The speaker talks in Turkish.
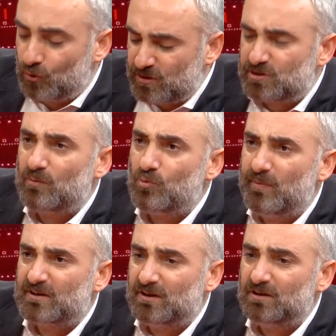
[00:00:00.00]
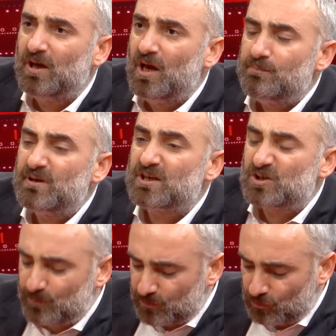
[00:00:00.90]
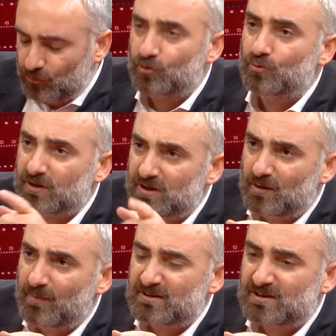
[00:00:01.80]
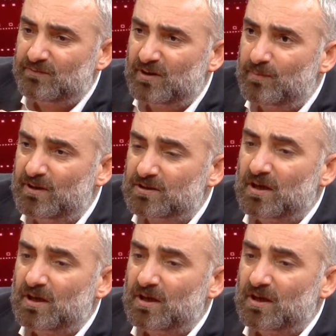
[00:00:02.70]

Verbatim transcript: İslam ümmetinin bir kısmı geliyor. Nurettin Nebati sevinebilir.